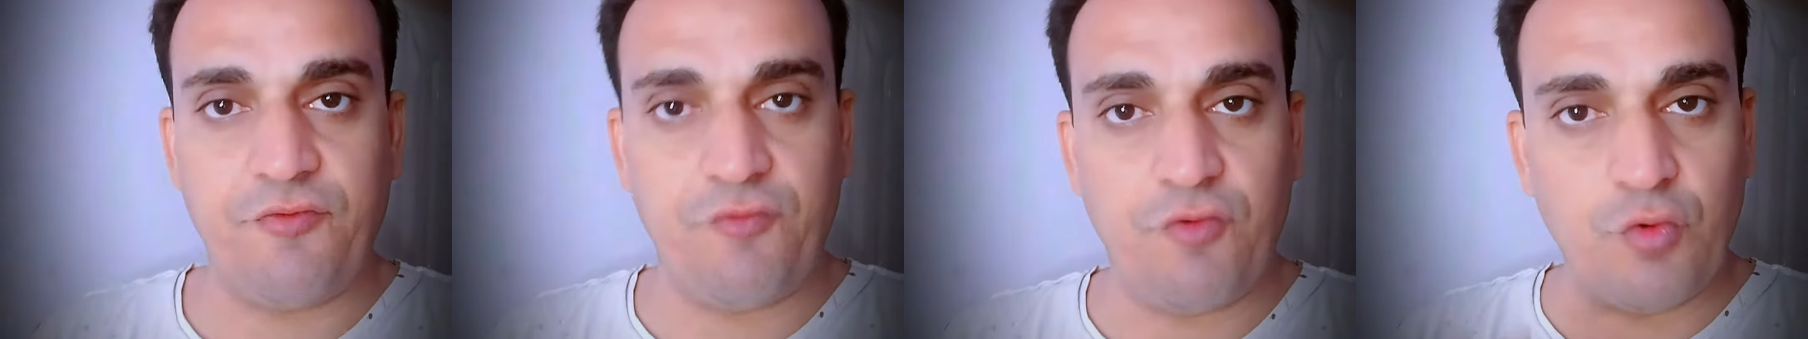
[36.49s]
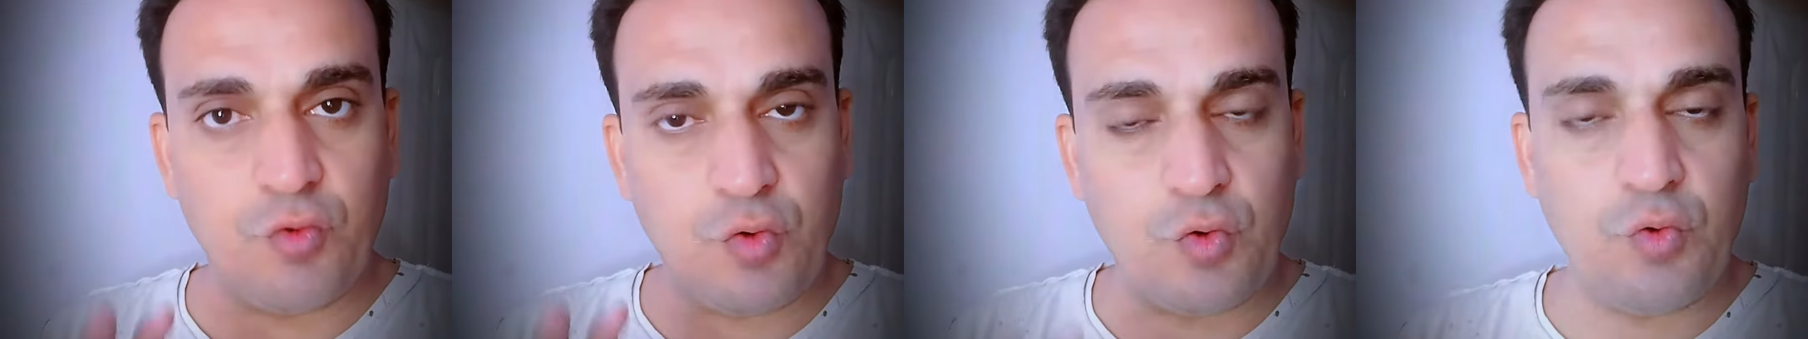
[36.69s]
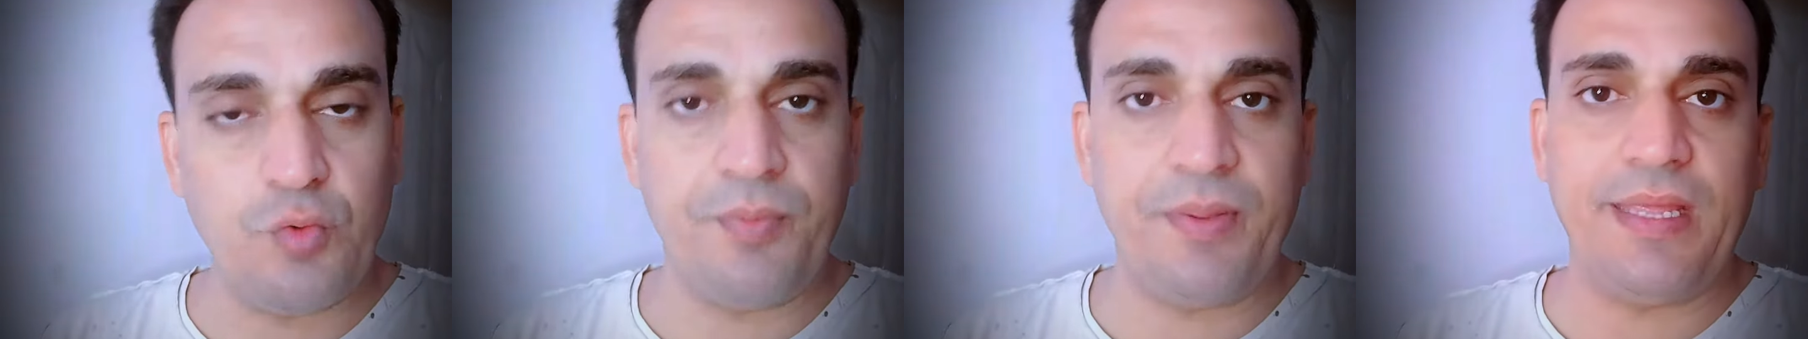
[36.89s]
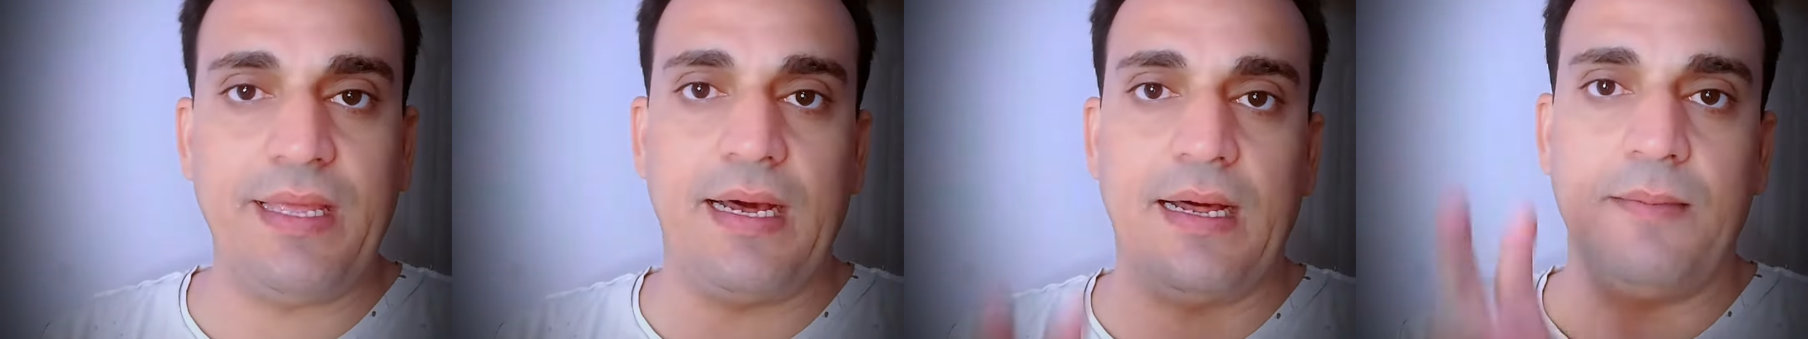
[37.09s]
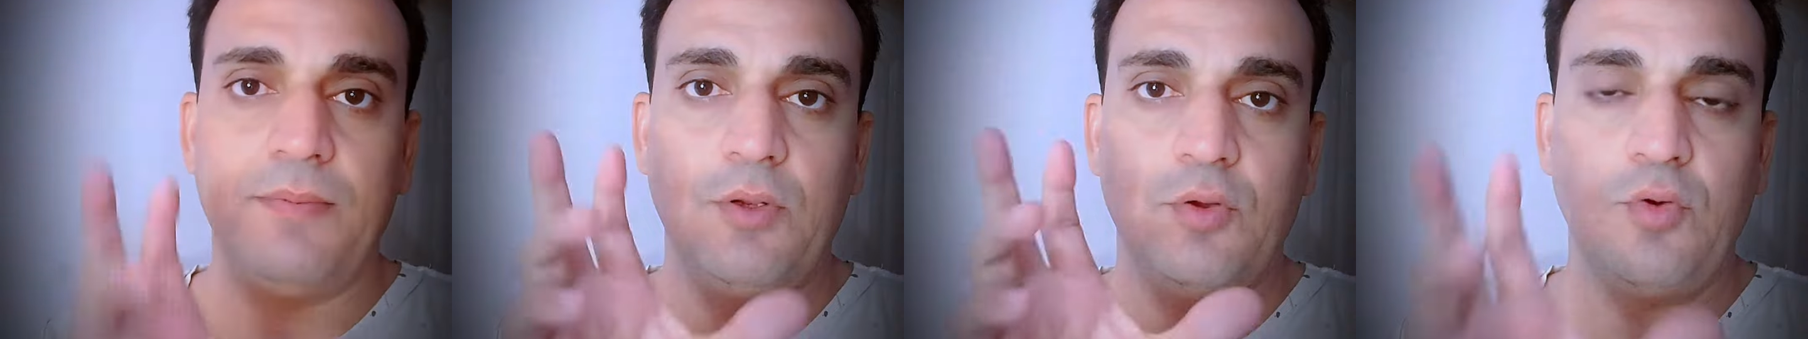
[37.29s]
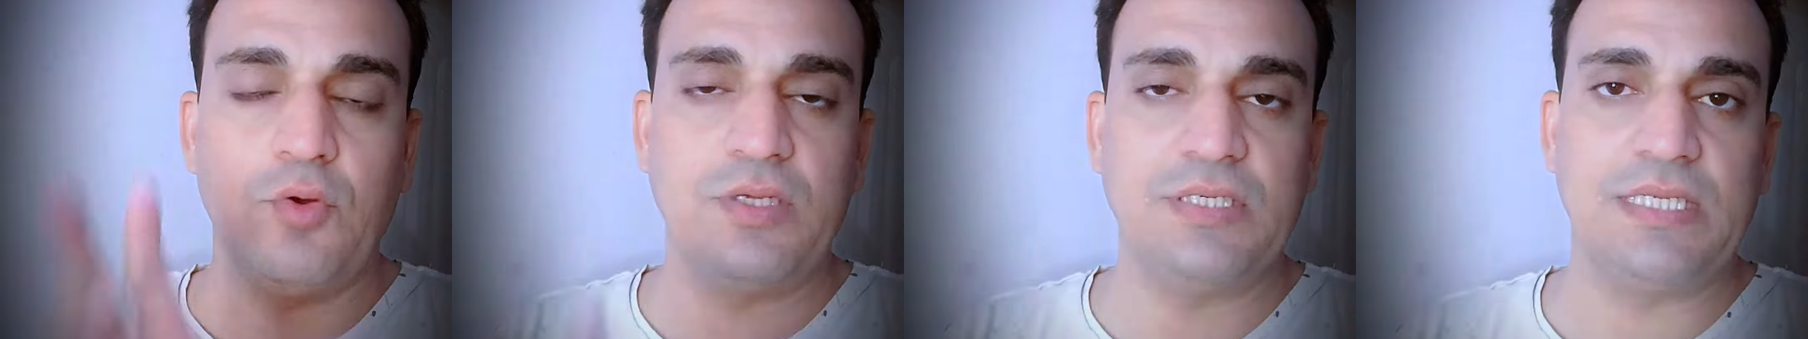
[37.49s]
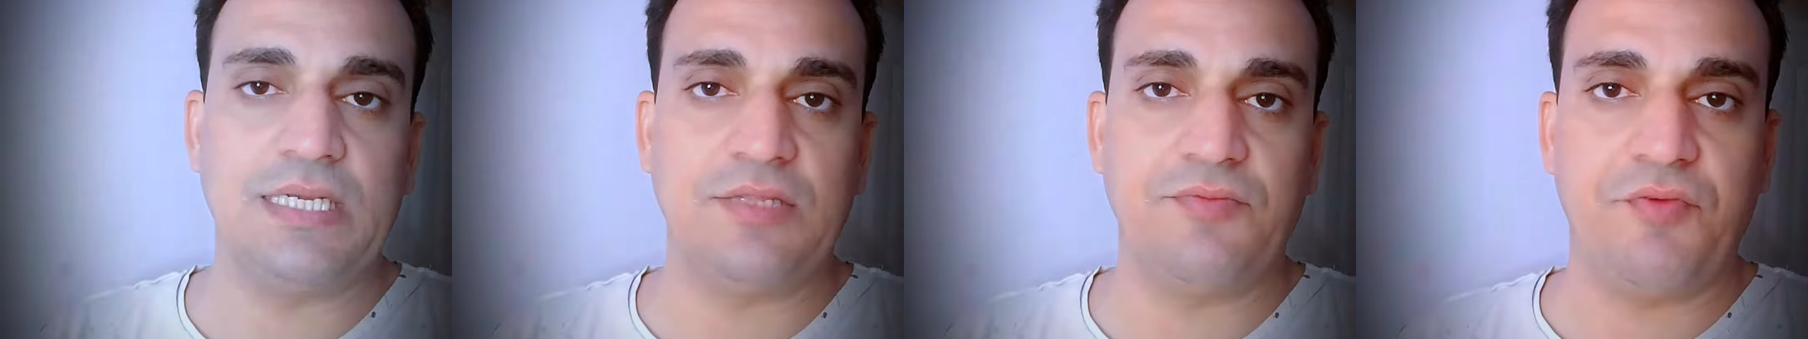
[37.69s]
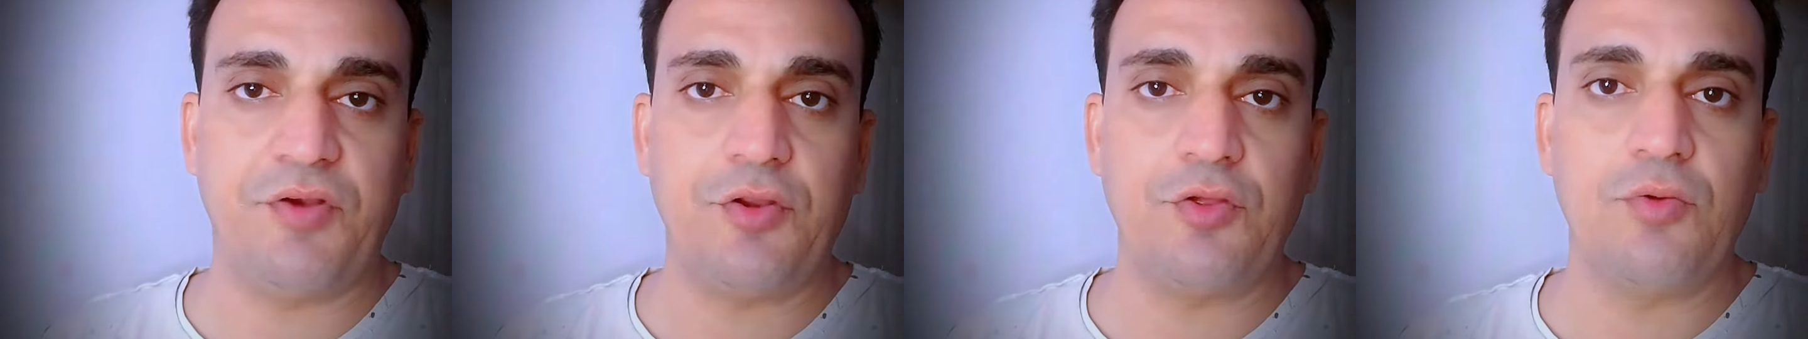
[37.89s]
फ़ोटो भी आप लोगों के
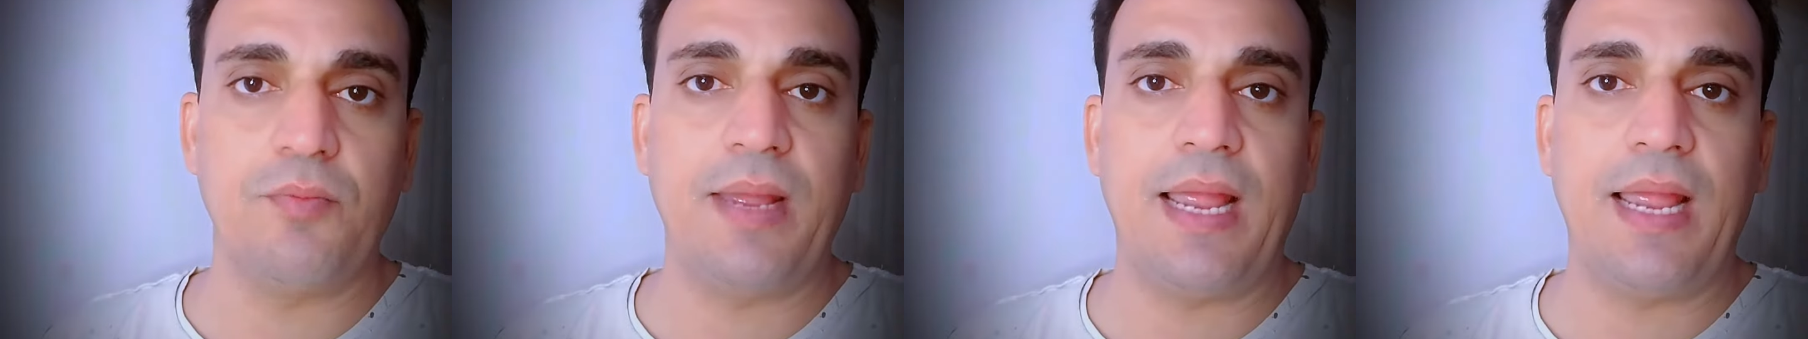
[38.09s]
साथ वीडियो